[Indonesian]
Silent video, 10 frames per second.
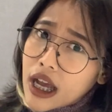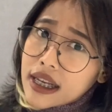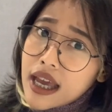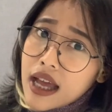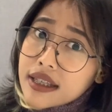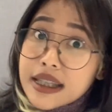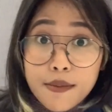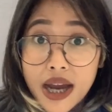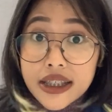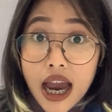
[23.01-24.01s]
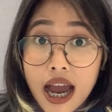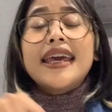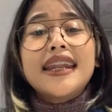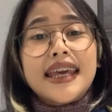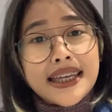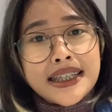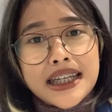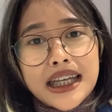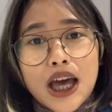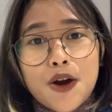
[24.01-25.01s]
kalian sama aja? Ini
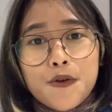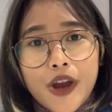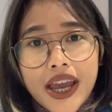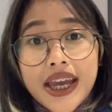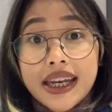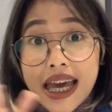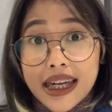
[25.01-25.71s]
cerita gue dari